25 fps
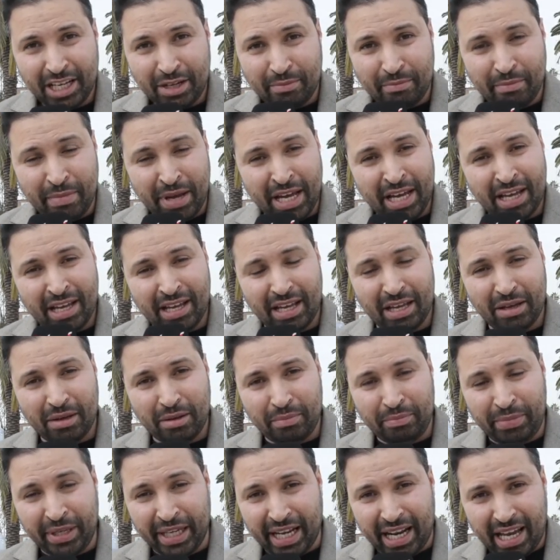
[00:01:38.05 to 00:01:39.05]
ماء
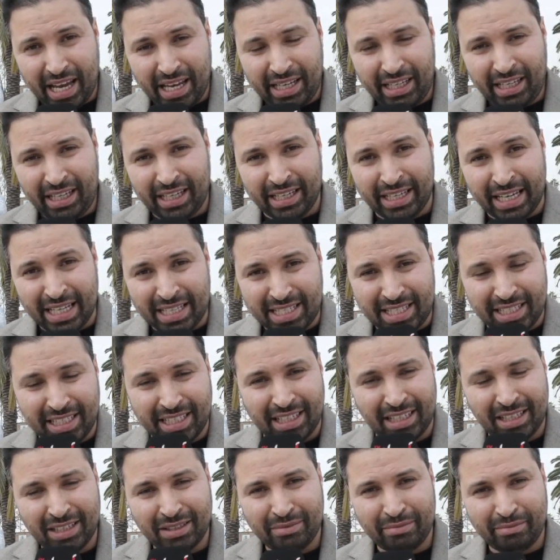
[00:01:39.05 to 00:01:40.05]
برائحه
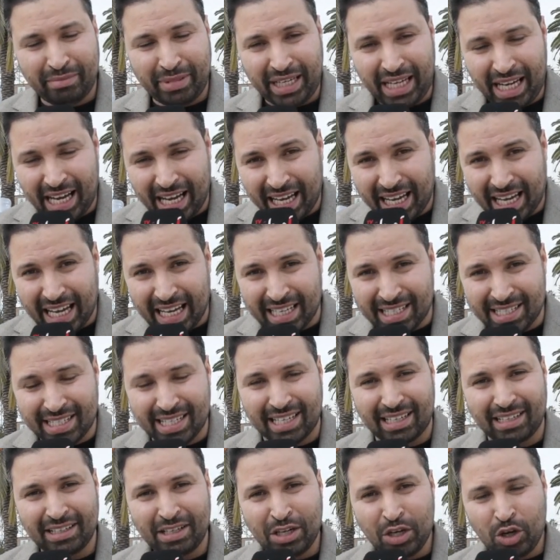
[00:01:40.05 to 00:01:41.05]
نتنه بريحه
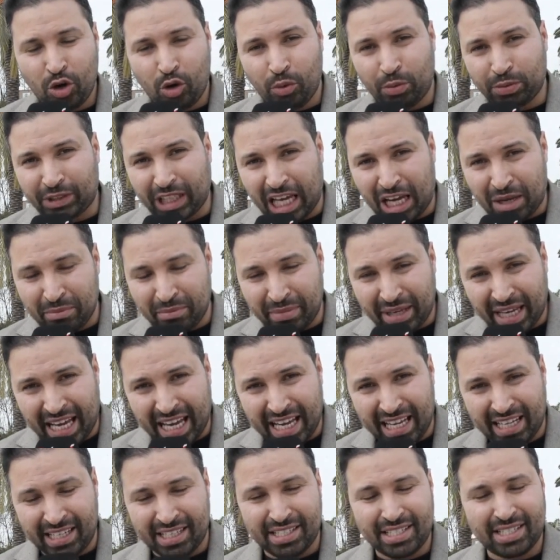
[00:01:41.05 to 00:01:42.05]
خانزه وبطعم
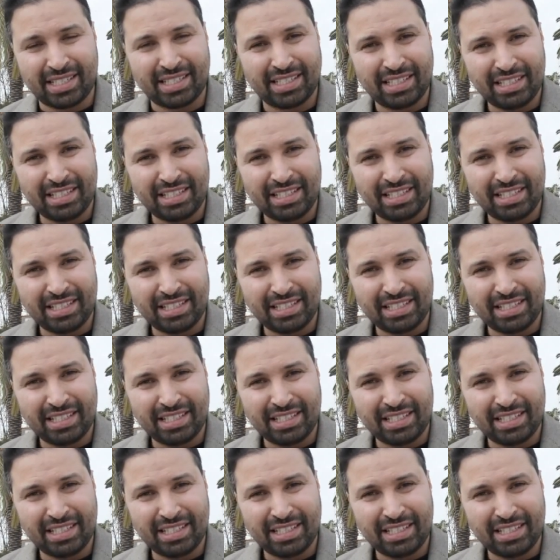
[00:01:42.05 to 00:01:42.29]
خانز